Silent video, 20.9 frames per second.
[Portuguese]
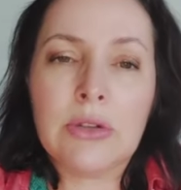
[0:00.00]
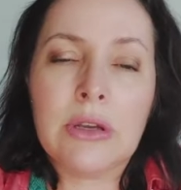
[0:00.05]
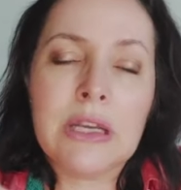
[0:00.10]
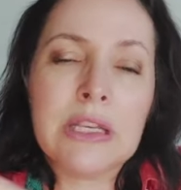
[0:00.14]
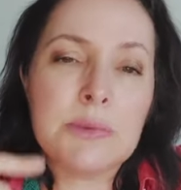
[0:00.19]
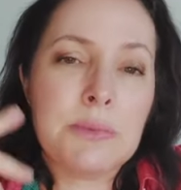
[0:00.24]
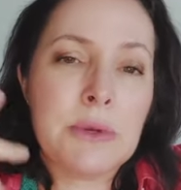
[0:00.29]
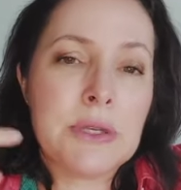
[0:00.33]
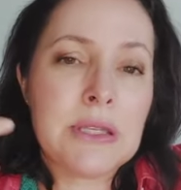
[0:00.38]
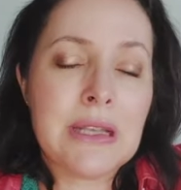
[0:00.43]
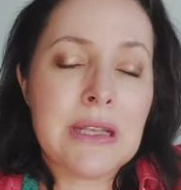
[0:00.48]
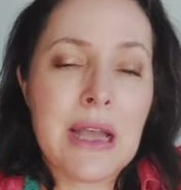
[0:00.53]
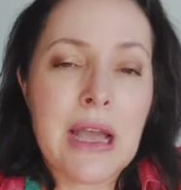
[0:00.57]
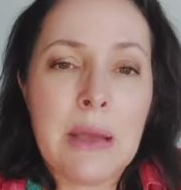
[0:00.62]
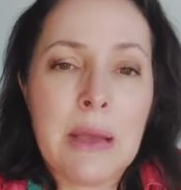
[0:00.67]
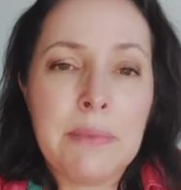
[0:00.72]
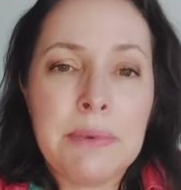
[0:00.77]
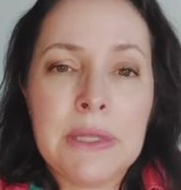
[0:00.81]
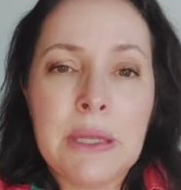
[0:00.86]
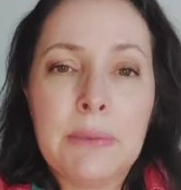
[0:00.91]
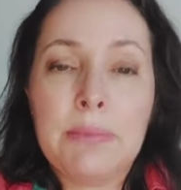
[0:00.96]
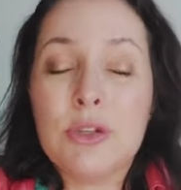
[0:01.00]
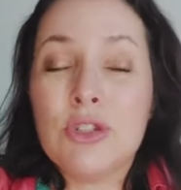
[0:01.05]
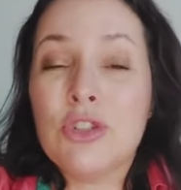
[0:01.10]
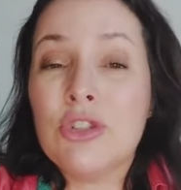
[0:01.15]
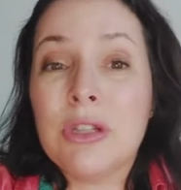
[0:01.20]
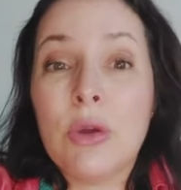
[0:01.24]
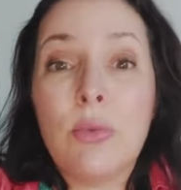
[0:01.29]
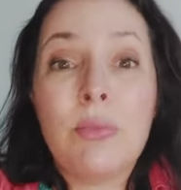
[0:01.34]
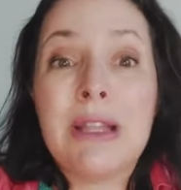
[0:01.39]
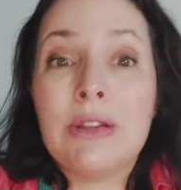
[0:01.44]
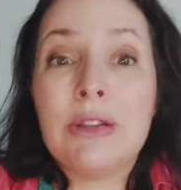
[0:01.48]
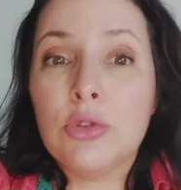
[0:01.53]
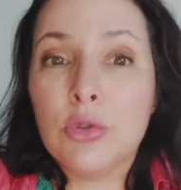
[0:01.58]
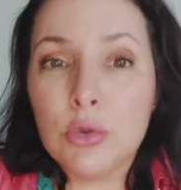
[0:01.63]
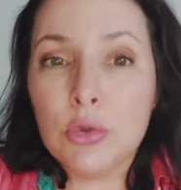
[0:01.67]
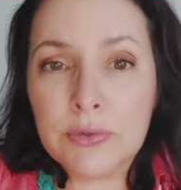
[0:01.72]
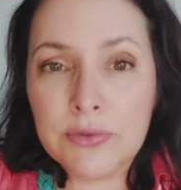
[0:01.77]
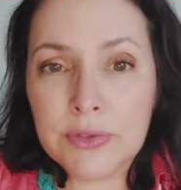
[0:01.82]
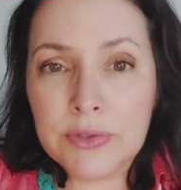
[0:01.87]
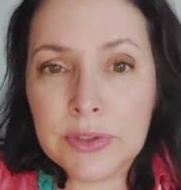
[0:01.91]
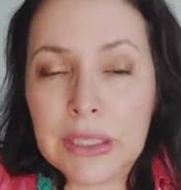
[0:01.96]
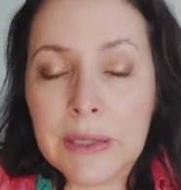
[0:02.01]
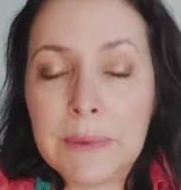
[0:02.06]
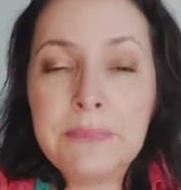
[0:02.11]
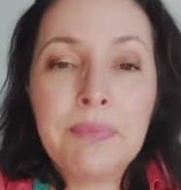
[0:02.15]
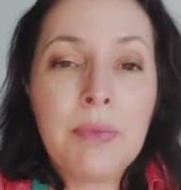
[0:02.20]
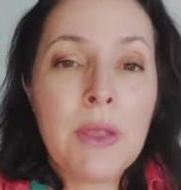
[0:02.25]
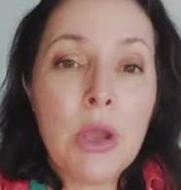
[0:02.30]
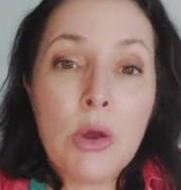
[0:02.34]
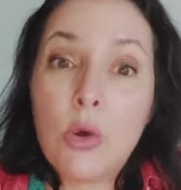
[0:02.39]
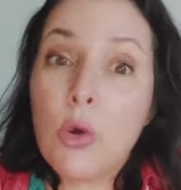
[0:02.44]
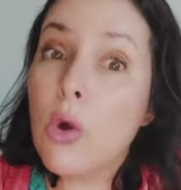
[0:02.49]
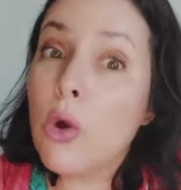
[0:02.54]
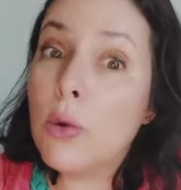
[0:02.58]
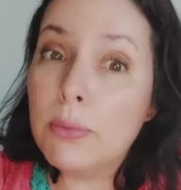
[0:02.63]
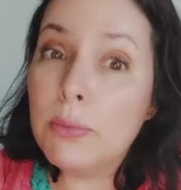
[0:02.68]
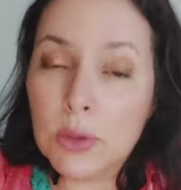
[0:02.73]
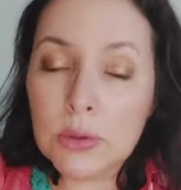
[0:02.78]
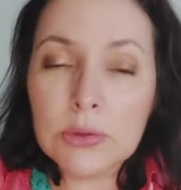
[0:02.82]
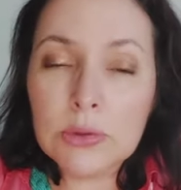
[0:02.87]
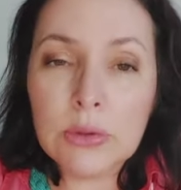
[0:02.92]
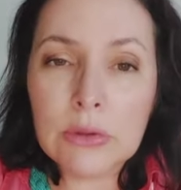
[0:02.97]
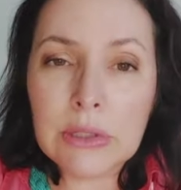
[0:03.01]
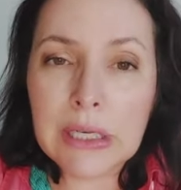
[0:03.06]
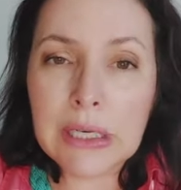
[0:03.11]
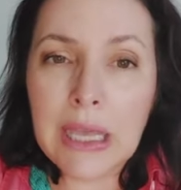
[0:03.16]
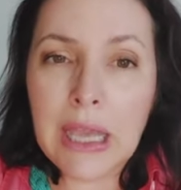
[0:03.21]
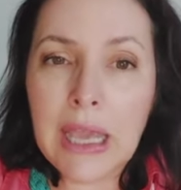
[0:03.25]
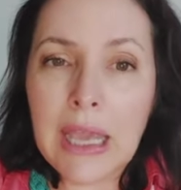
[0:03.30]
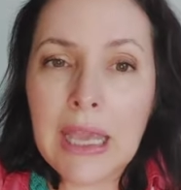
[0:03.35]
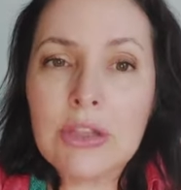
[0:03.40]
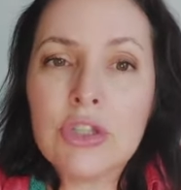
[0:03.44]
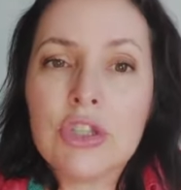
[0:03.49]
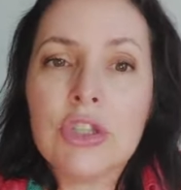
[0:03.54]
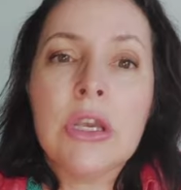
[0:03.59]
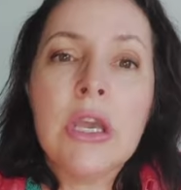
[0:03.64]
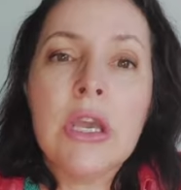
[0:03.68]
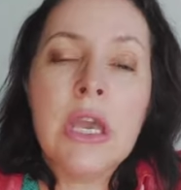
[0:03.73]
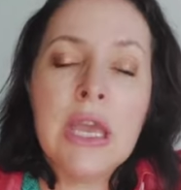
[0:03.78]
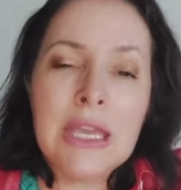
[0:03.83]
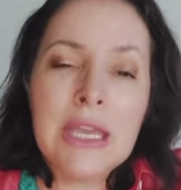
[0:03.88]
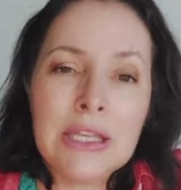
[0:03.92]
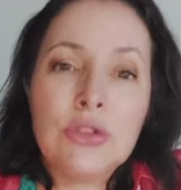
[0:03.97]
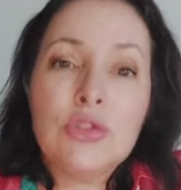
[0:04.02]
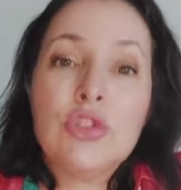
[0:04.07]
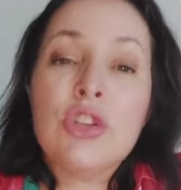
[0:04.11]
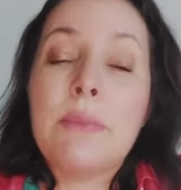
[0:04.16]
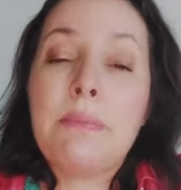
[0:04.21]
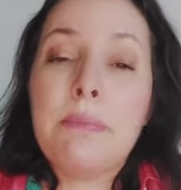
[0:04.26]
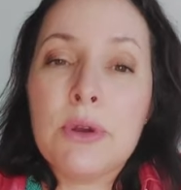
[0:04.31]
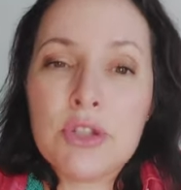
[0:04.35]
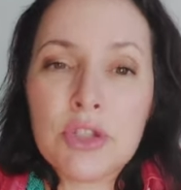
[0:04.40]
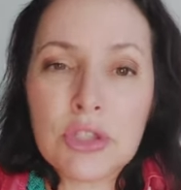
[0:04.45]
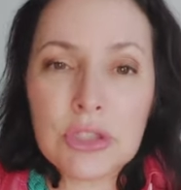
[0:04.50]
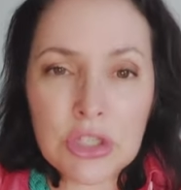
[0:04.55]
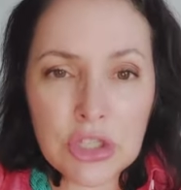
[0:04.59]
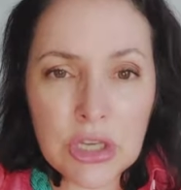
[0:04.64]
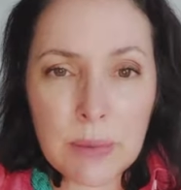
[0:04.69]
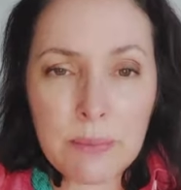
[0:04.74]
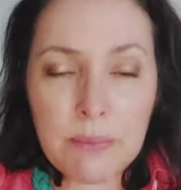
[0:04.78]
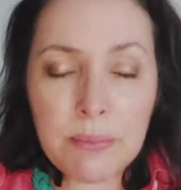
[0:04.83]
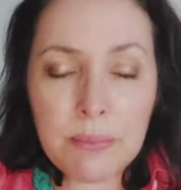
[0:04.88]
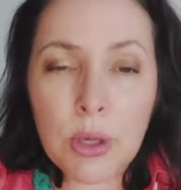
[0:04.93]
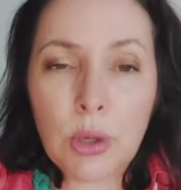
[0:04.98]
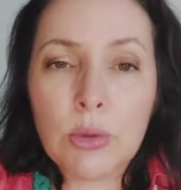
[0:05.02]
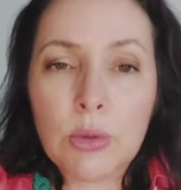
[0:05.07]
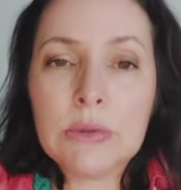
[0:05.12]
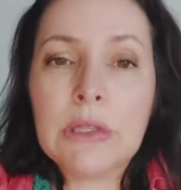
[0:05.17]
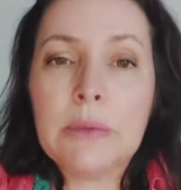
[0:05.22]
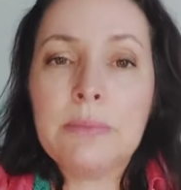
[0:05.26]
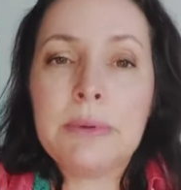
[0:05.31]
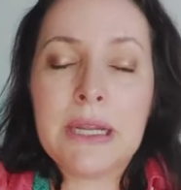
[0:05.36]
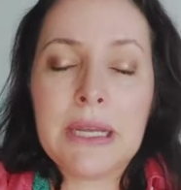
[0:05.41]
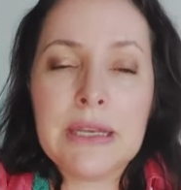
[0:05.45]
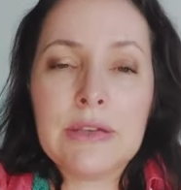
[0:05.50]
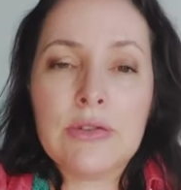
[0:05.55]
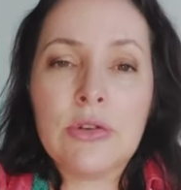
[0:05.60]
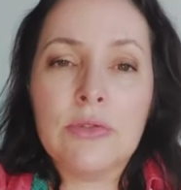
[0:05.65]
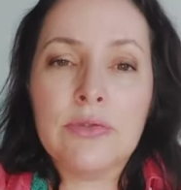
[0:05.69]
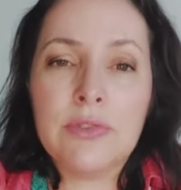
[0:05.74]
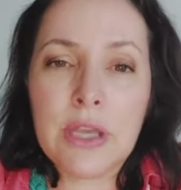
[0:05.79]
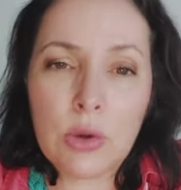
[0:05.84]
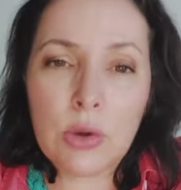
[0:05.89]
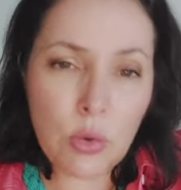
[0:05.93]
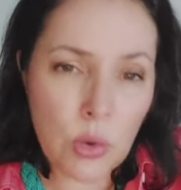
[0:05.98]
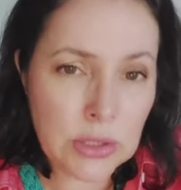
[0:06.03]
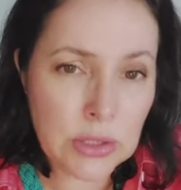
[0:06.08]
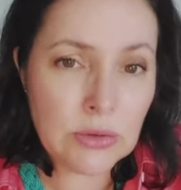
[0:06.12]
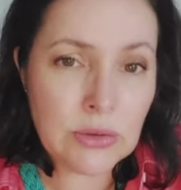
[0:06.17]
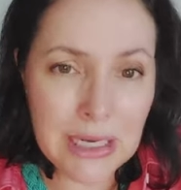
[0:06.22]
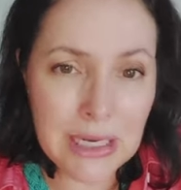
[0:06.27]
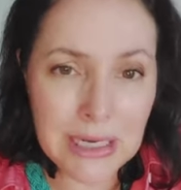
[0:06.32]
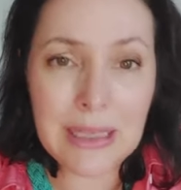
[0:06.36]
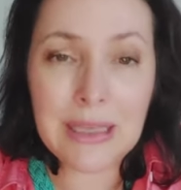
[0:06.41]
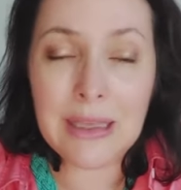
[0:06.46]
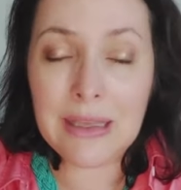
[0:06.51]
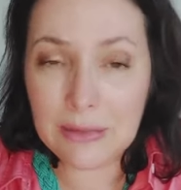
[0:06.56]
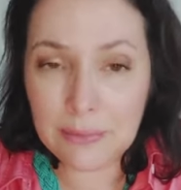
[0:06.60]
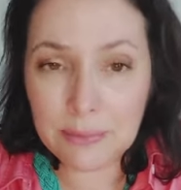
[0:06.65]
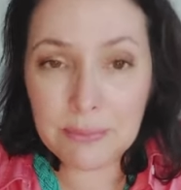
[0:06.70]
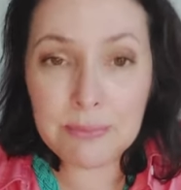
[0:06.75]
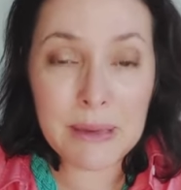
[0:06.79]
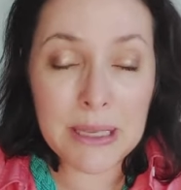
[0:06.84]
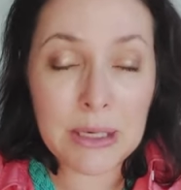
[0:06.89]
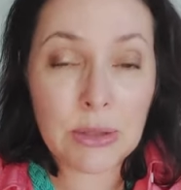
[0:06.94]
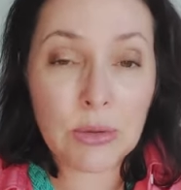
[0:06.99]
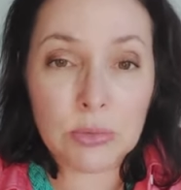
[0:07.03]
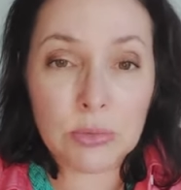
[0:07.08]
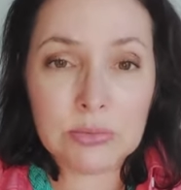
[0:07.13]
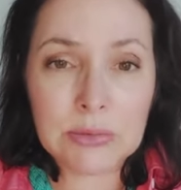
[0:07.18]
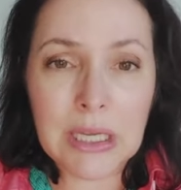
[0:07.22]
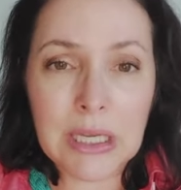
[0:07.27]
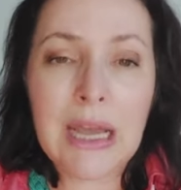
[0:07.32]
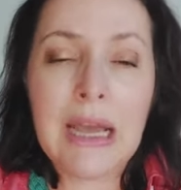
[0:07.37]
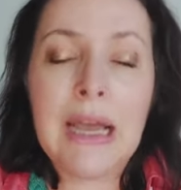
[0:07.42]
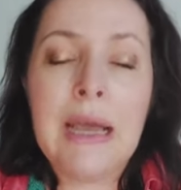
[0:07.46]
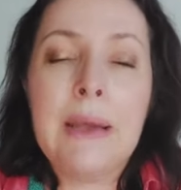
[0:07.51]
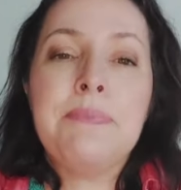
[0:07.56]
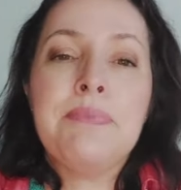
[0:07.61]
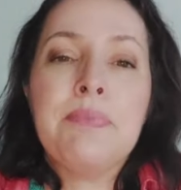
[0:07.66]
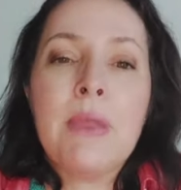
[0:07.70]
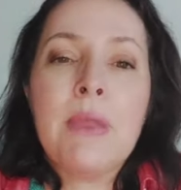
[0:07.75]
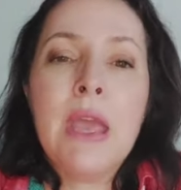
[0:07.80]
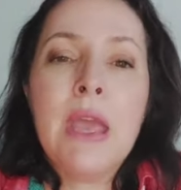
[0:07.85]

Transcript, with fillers: A resposta rápida pode ter uma dúvida comum do cliente e tu já pode deixar pronta para resolver quando ele perguntar.